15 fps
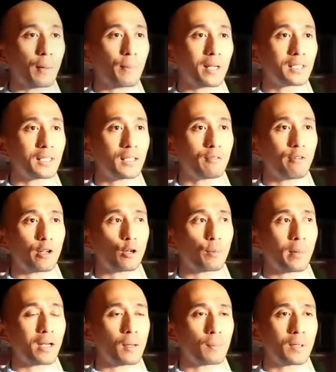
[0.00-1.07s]
Kenapa sih
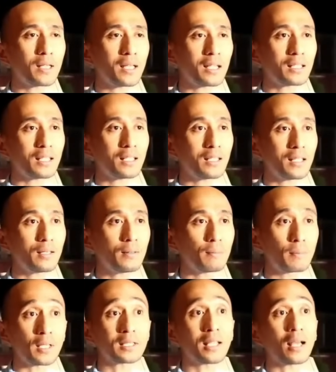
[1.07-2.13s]
fenomena melihat ini,
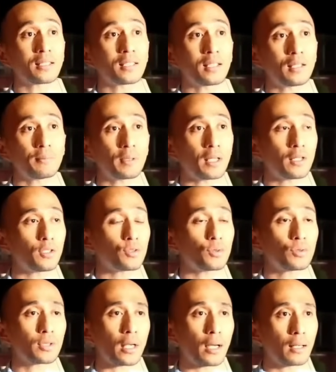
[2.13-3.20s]
bersaksi ini menjadi
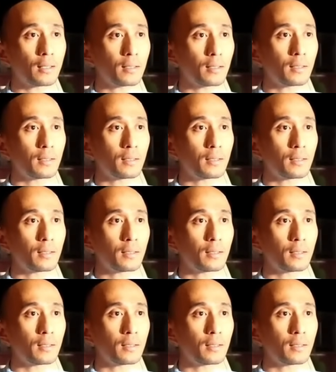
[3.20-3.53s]
susah?